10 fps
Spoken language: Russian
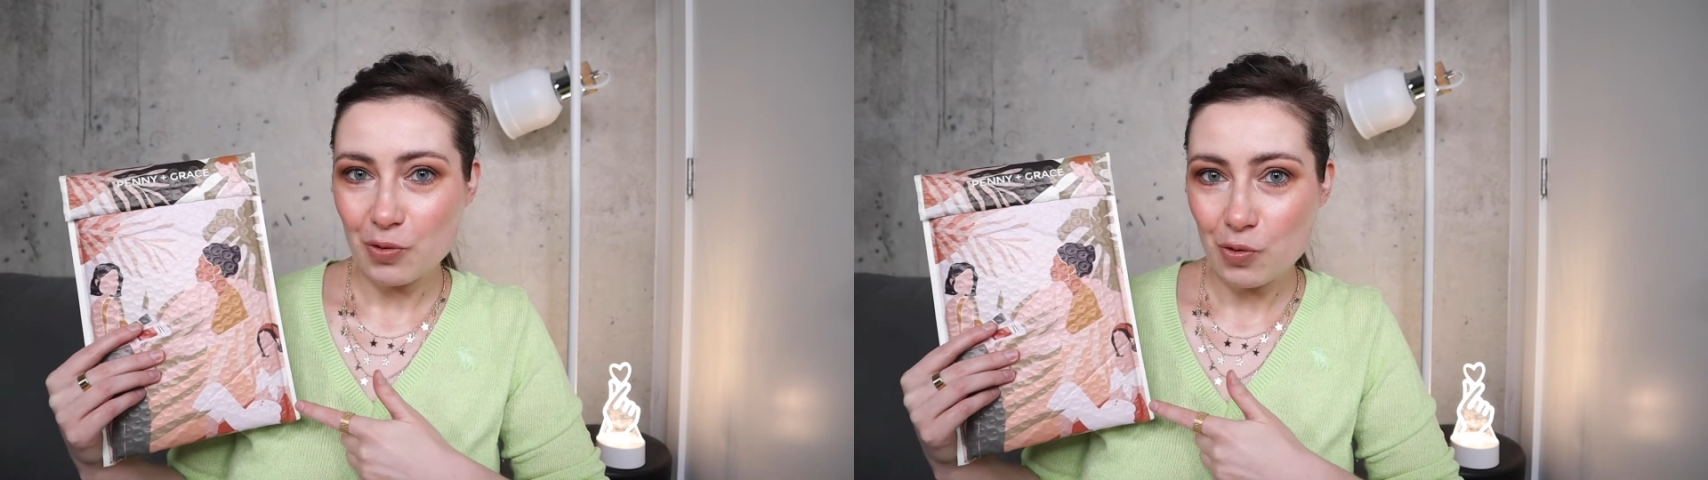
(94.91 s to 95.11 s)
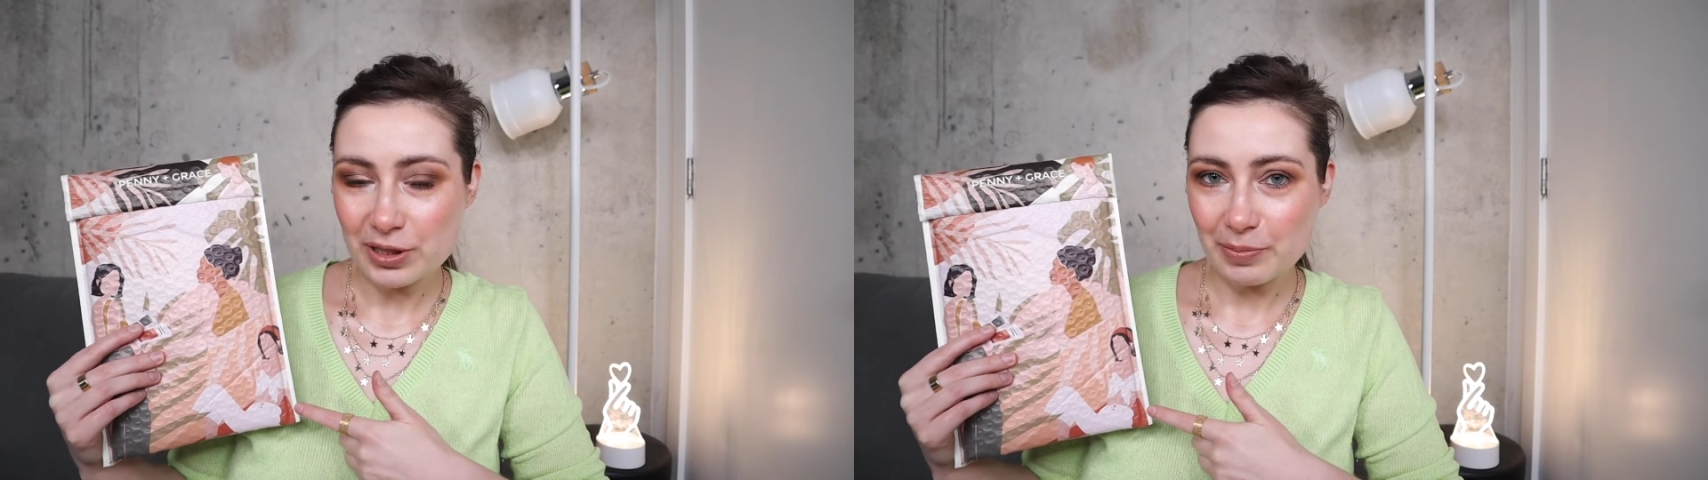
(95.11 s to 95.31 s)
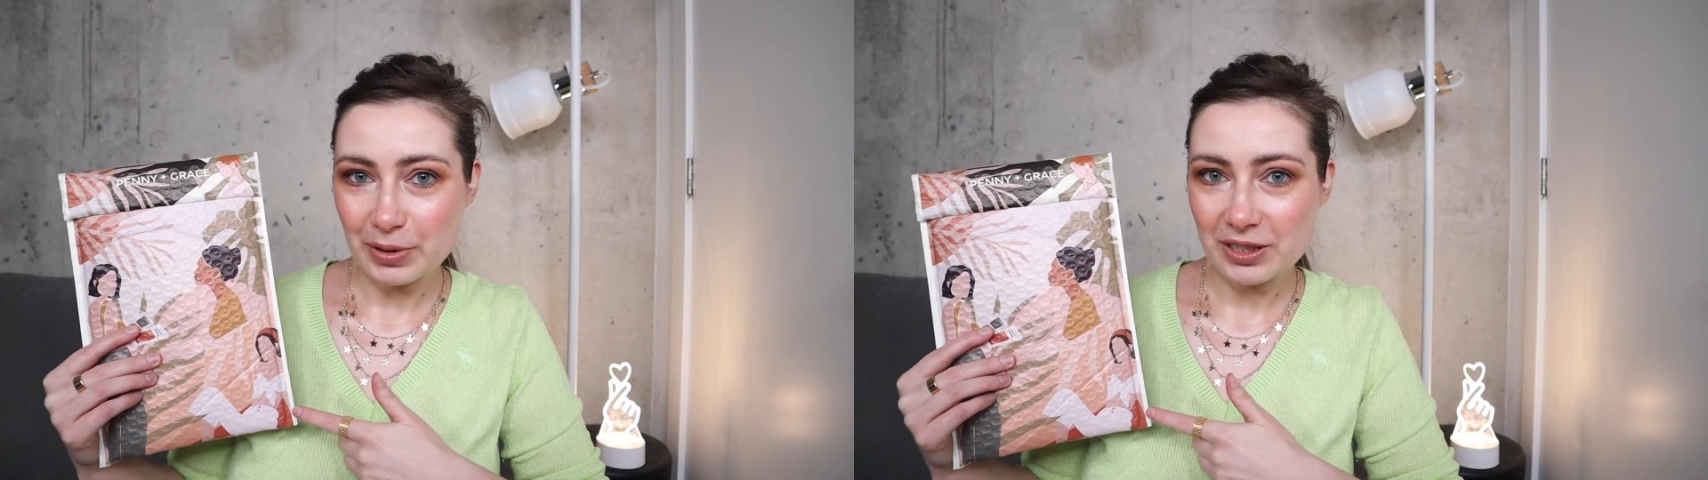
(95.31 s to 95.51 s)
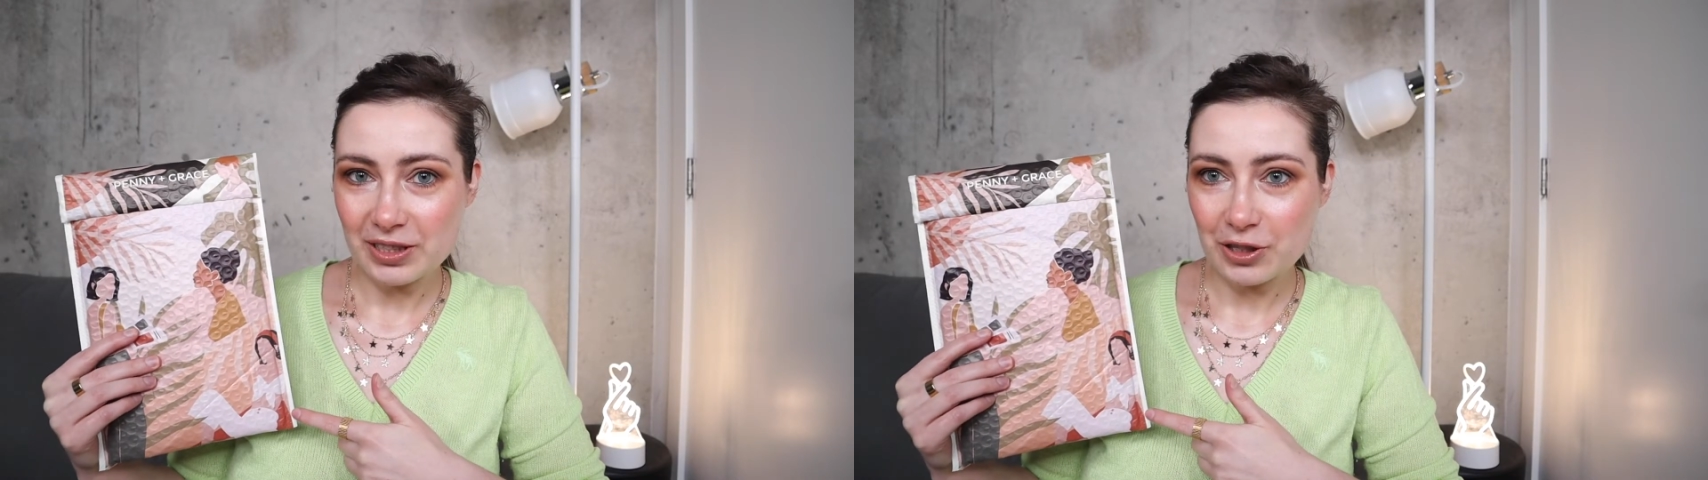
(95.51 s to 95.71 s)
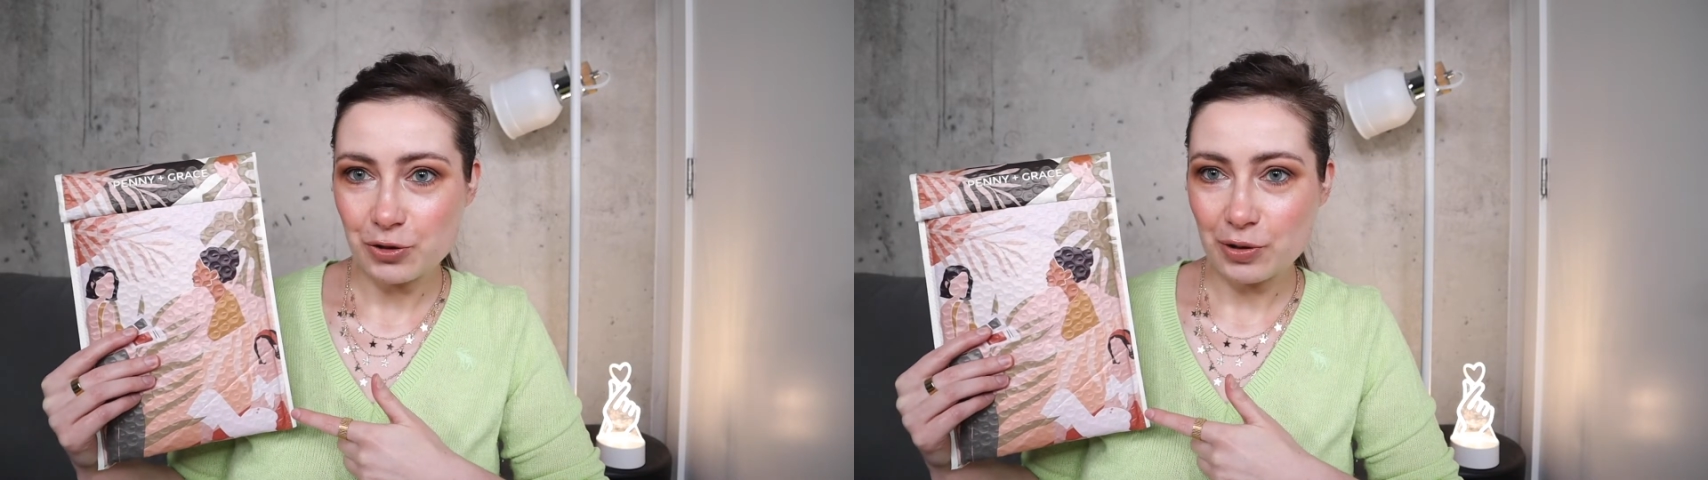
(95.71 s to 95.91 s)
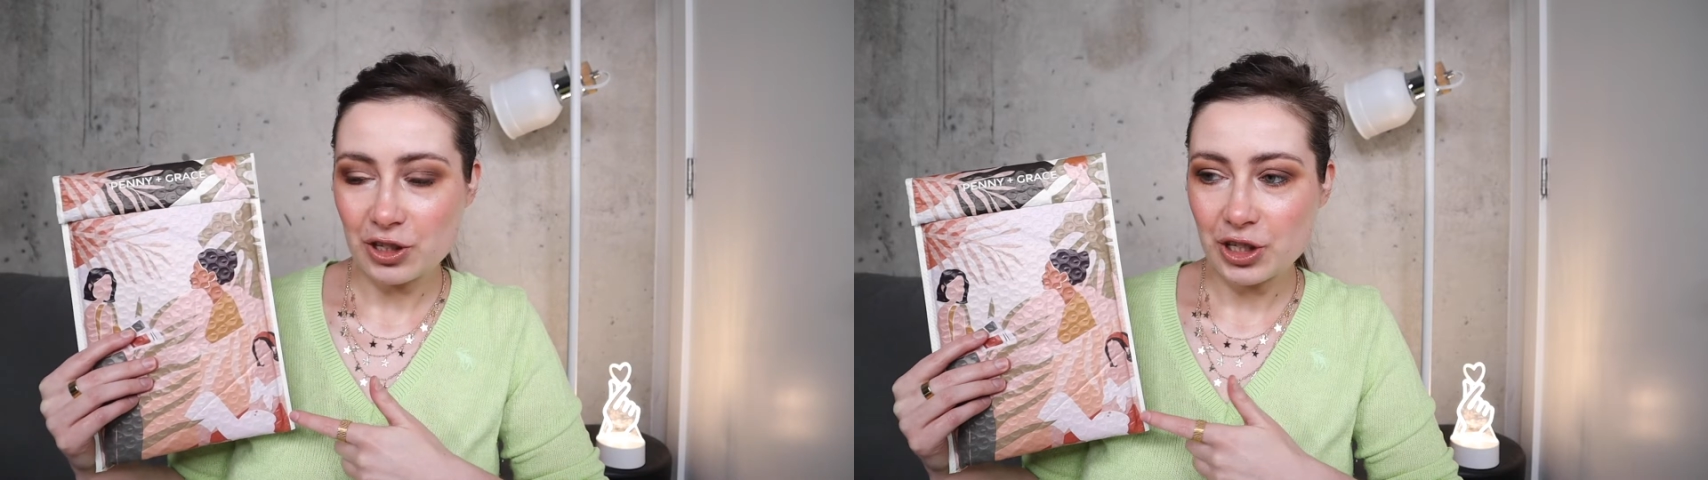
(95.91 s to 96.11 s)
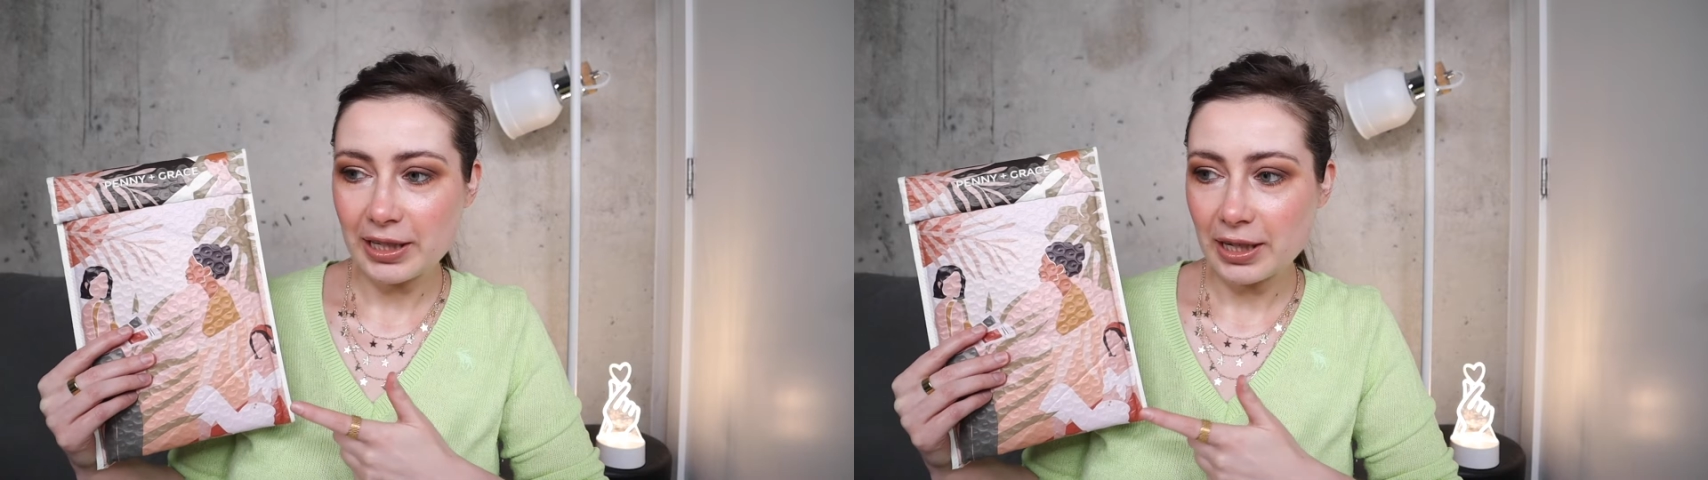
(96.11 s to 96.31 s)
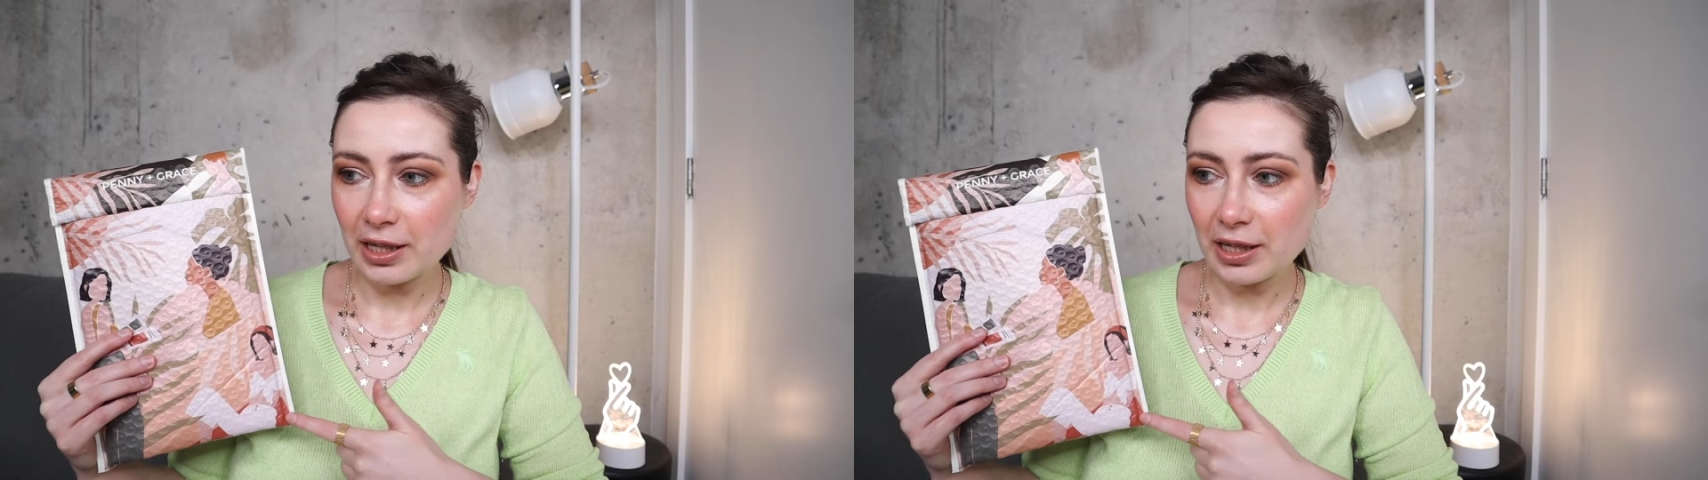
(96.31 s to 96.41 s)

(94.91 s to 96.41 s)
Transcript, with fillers: просто потрясающее украшение.